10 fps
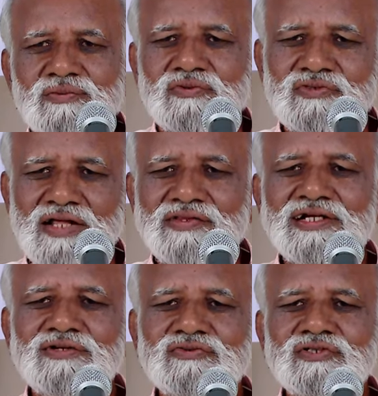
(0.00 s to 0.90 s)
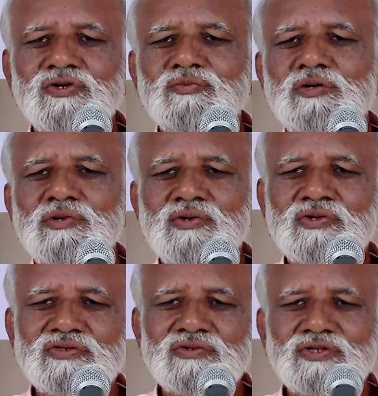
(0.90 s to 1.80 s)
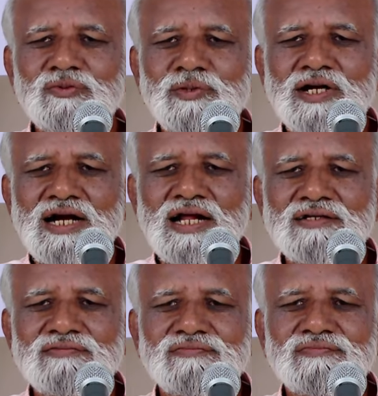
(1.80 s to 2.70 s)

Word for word: ஒரு சாதாரண விஷயம் ஒரு மமா கொடுத்து விட்டு போயிருக்கலாம்